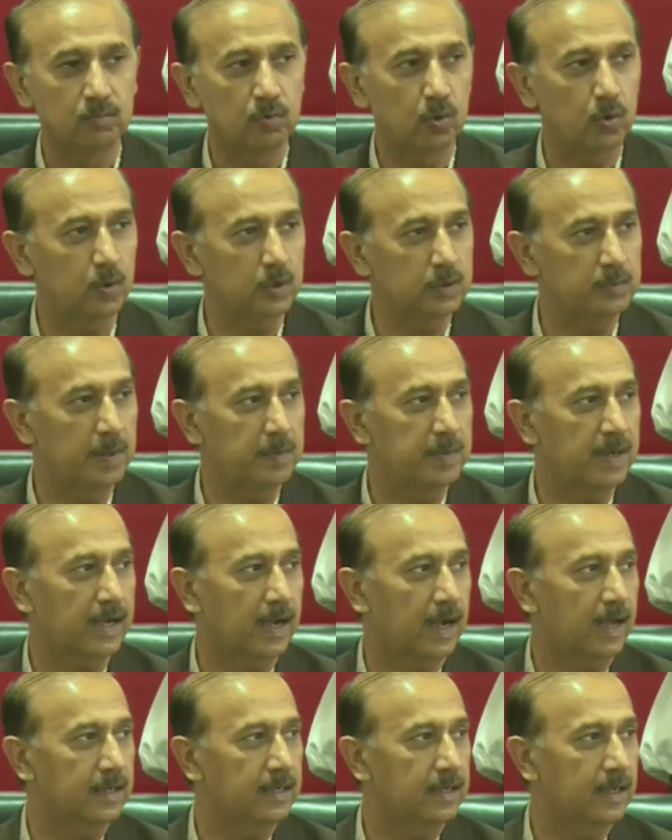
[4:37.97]
वो ख़ुद भी
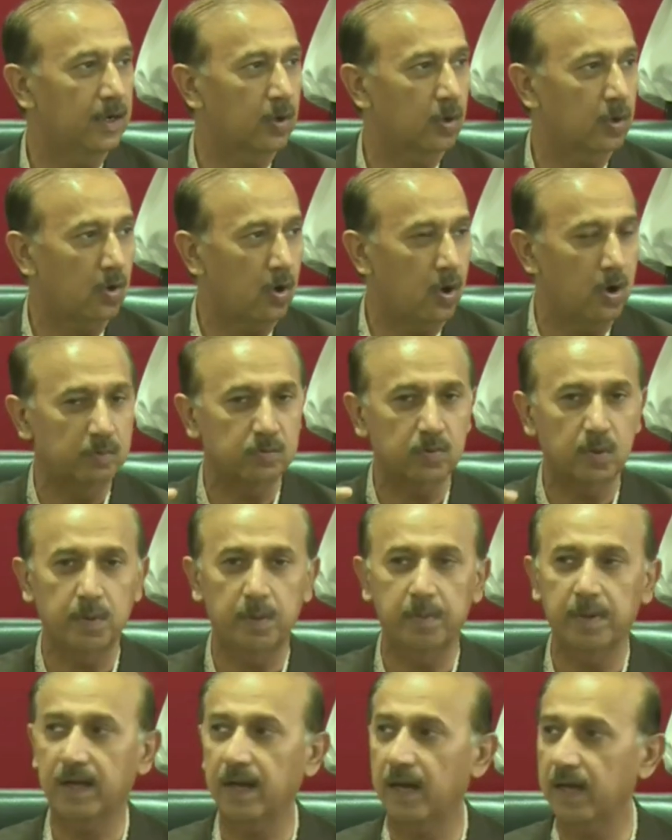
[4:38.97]
भिकारी है और कौम को
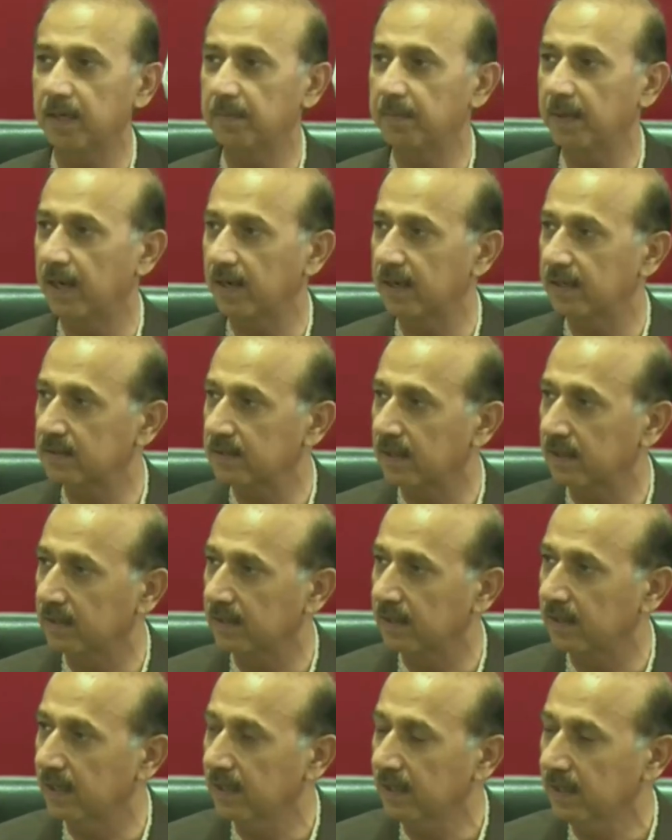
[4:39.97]
भी भिकारी बनाना
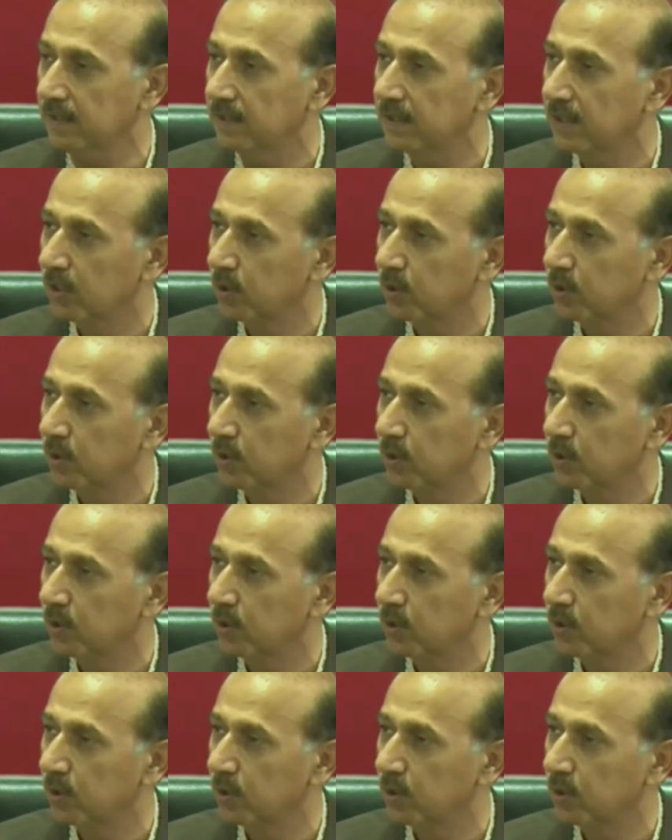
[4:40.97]
चाहते हैं